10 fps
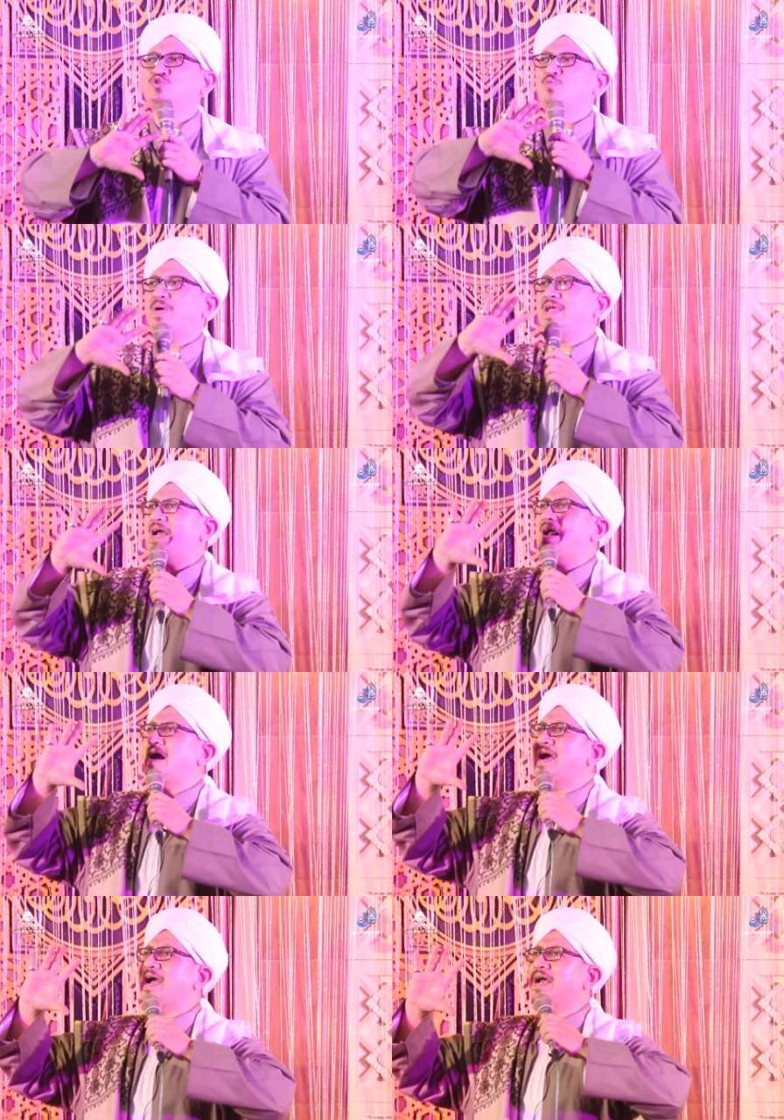supaya
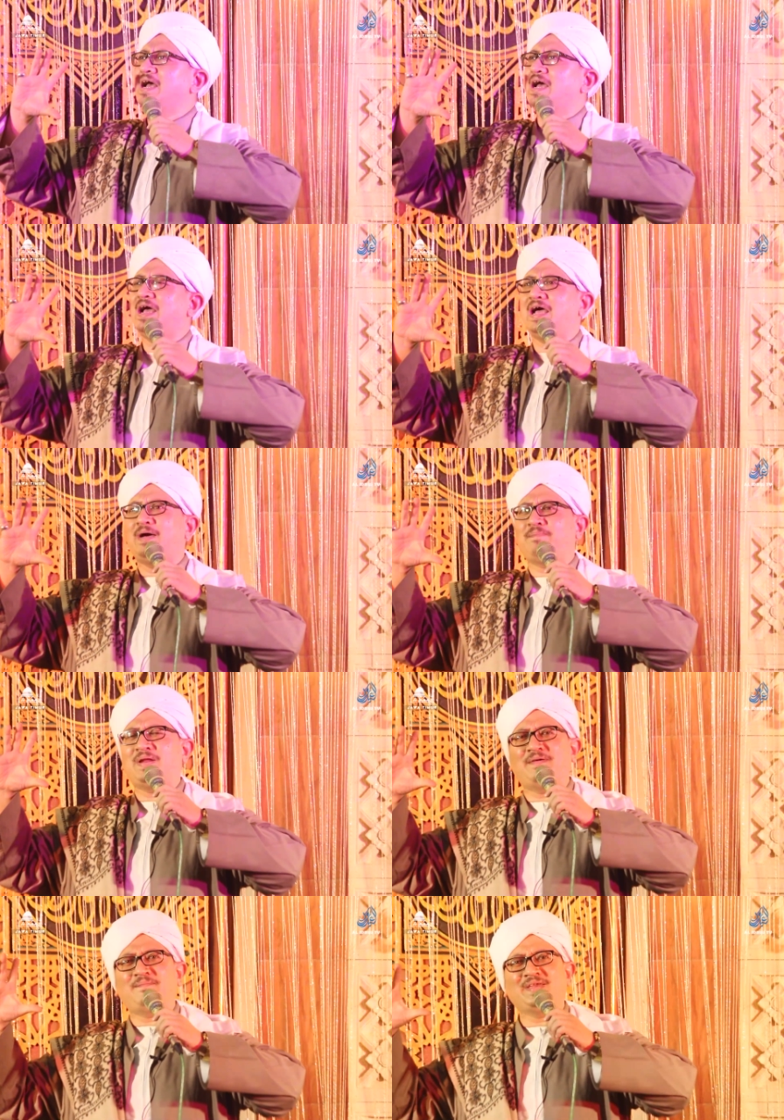apa
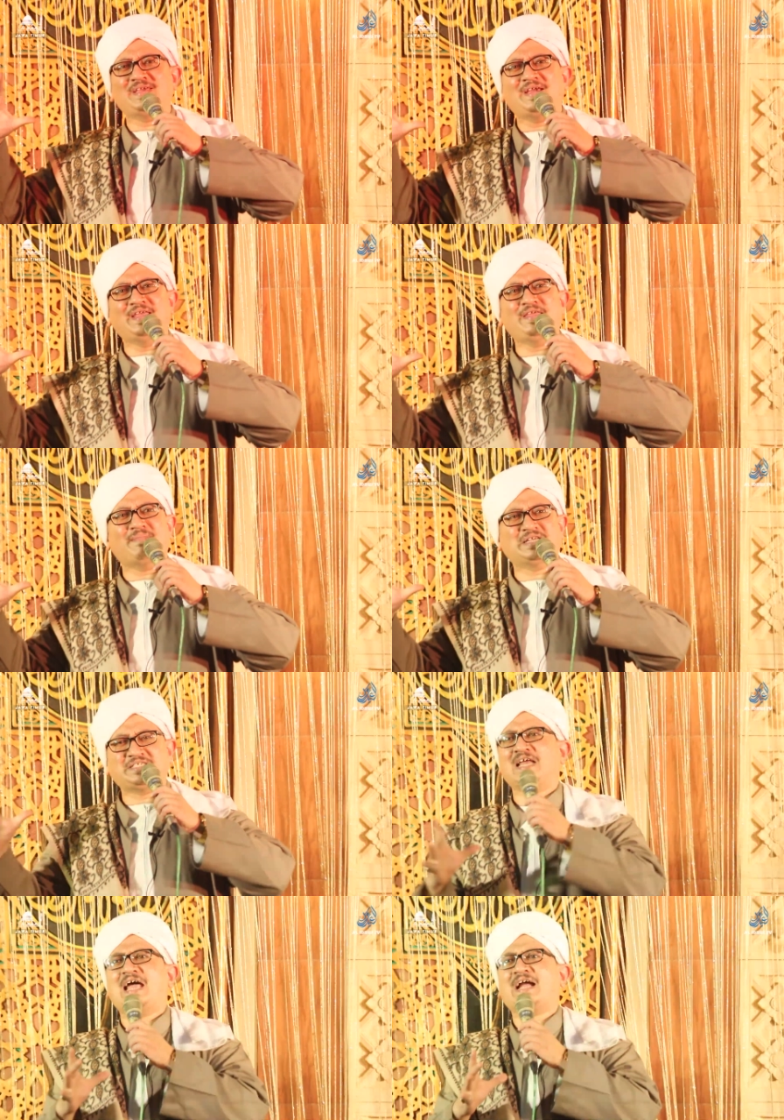namanya ini
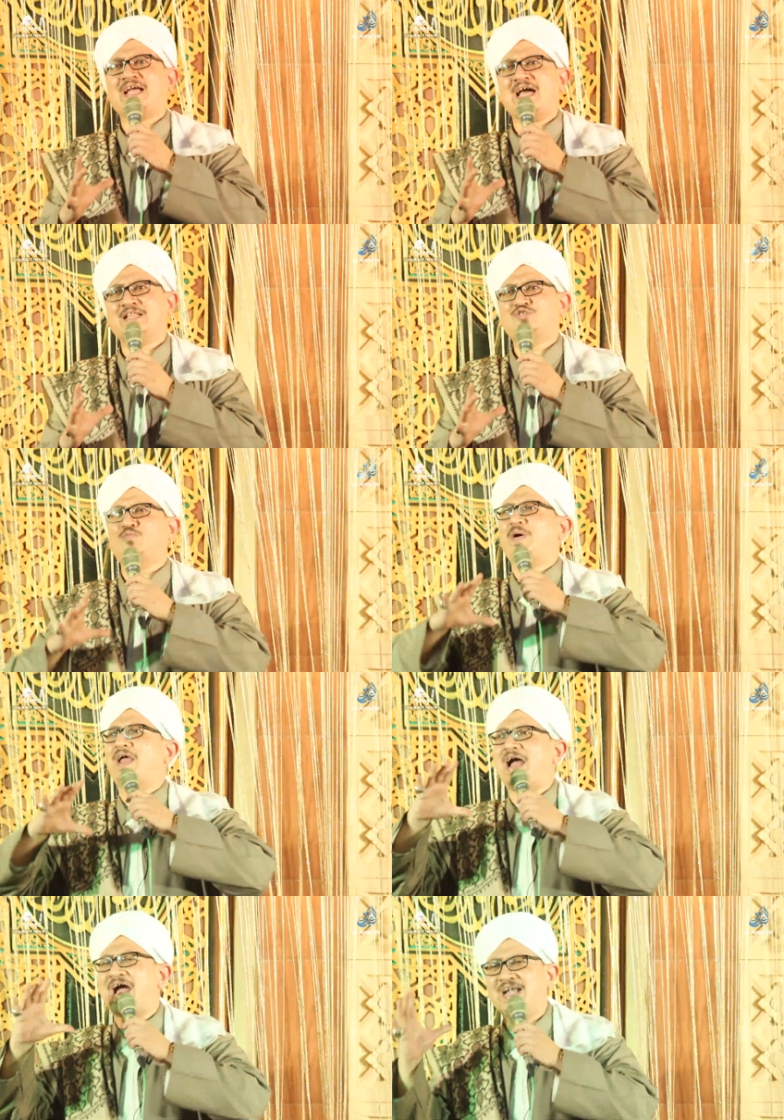masyarakat
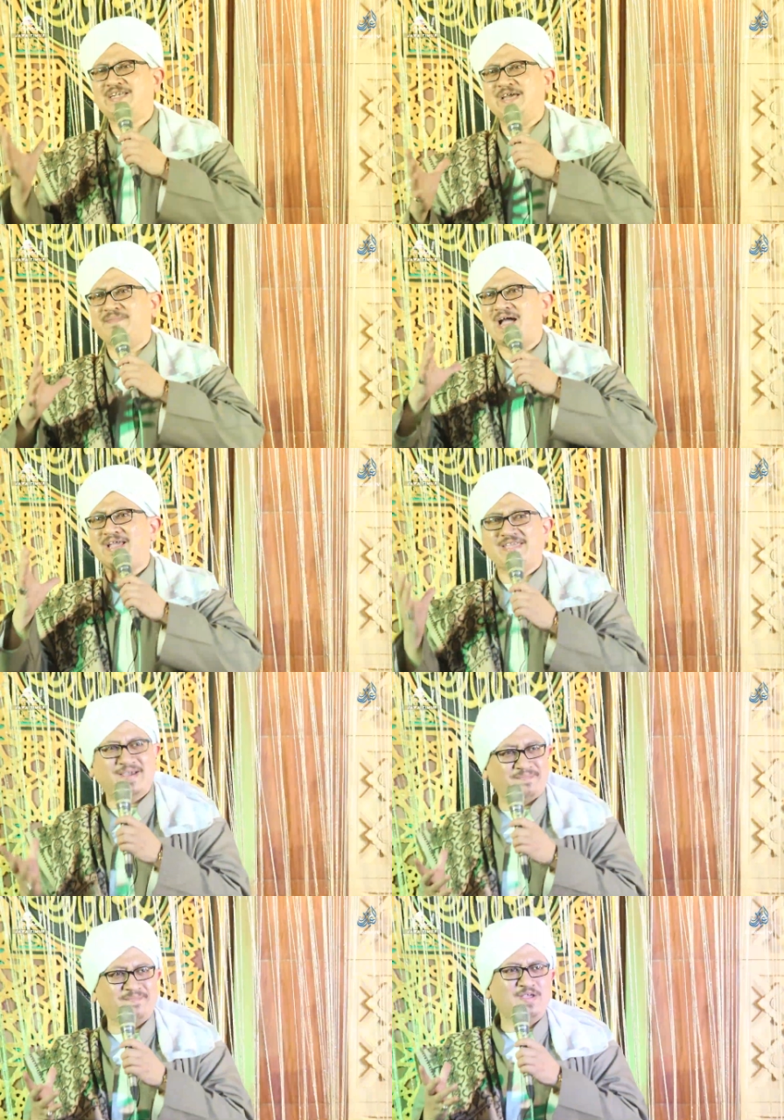supaya adem
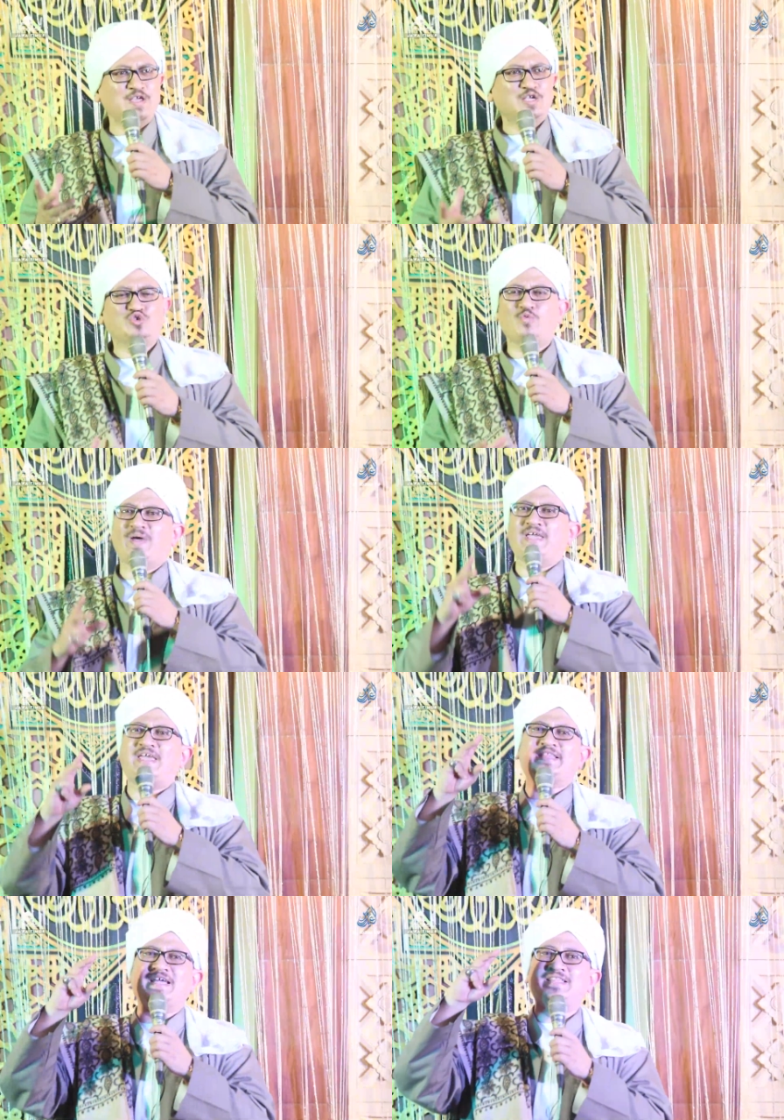ayem supaya
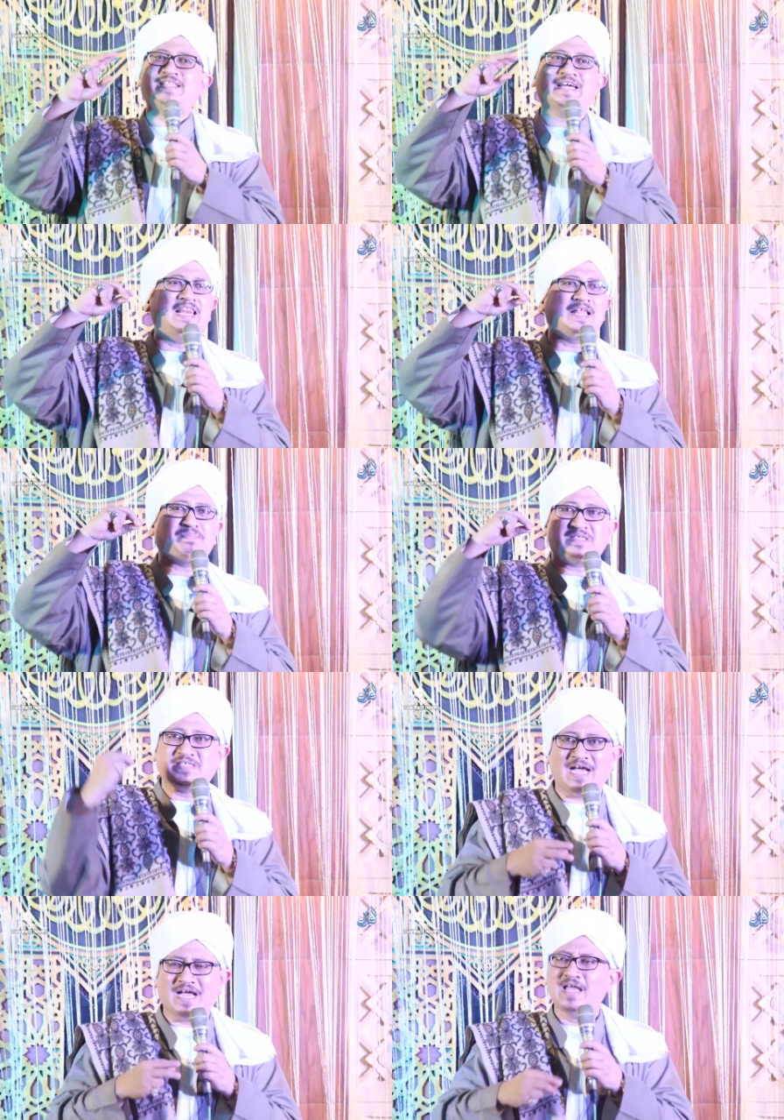kita ini tidak dilihat
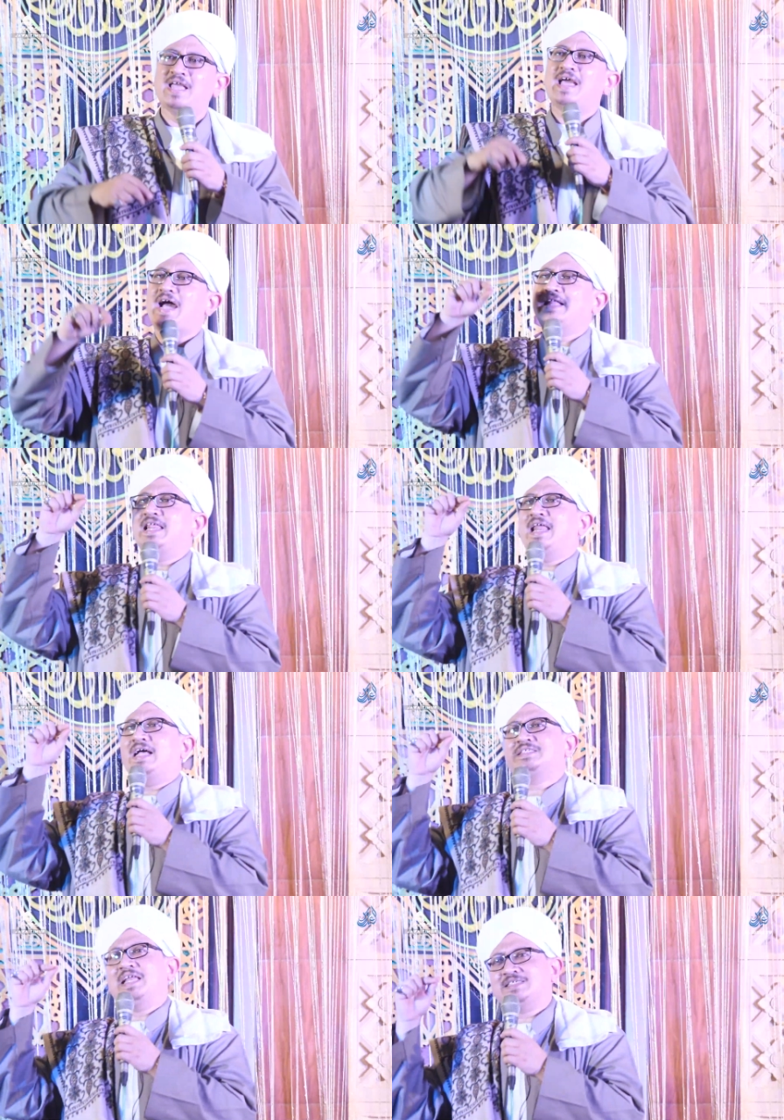pecah
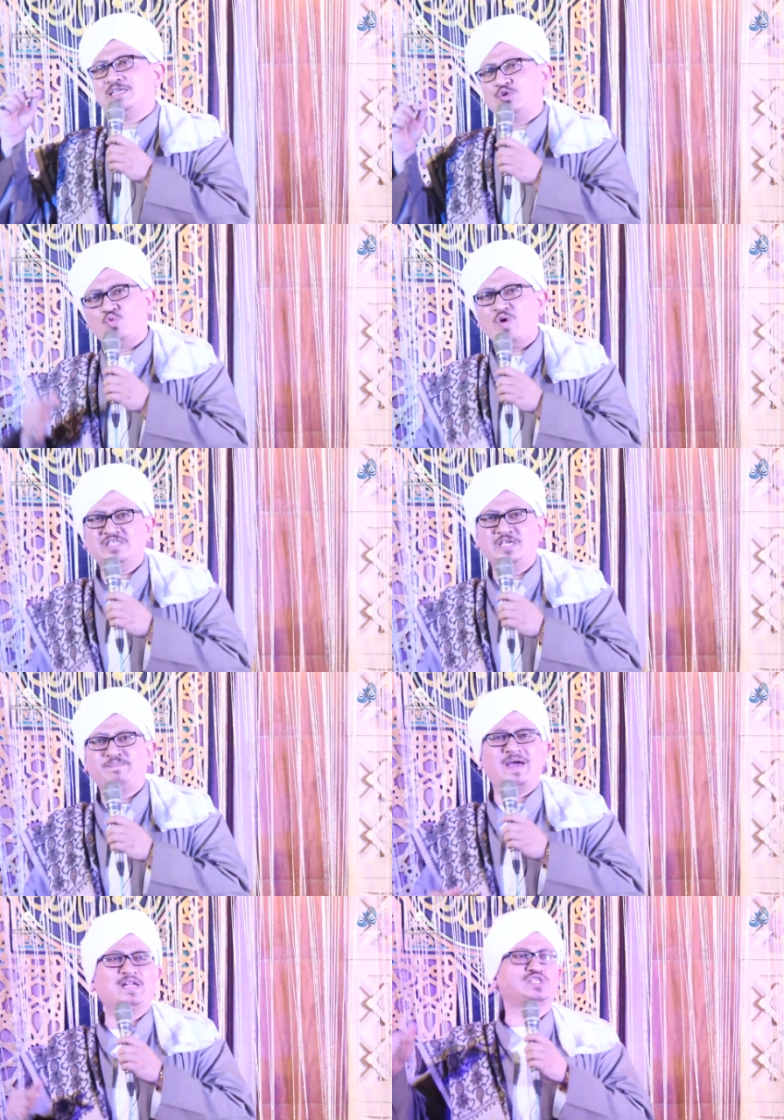adalah salah satu
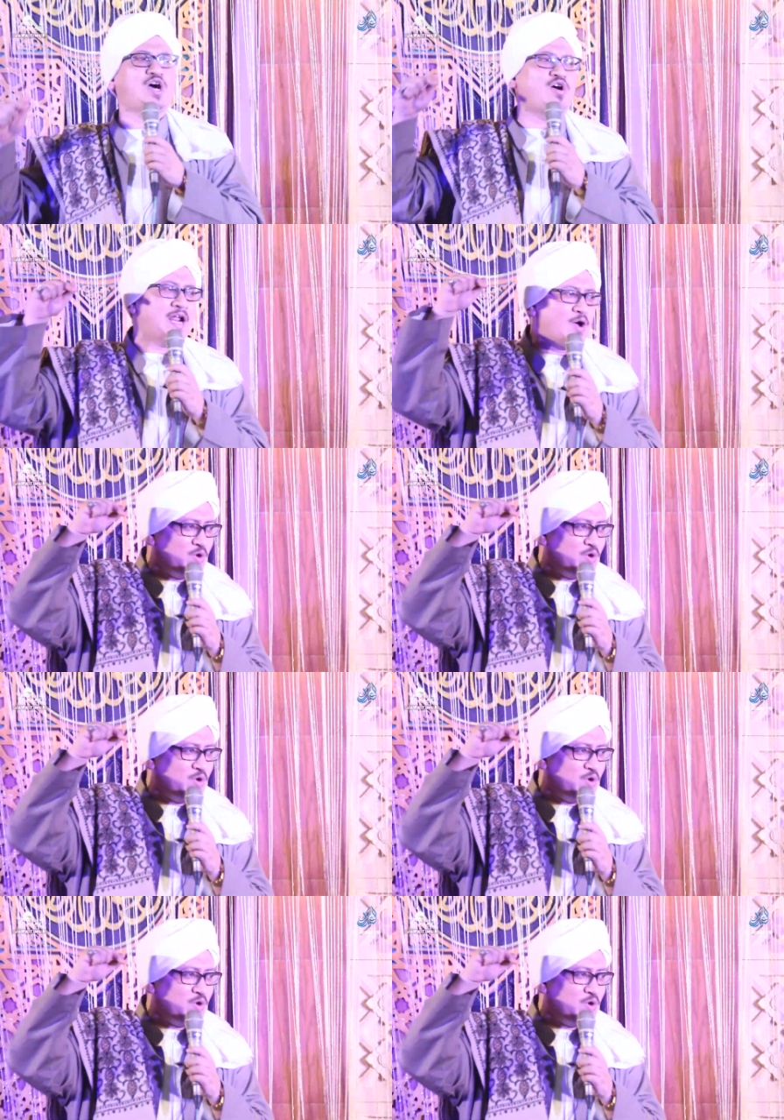kewajiban seorang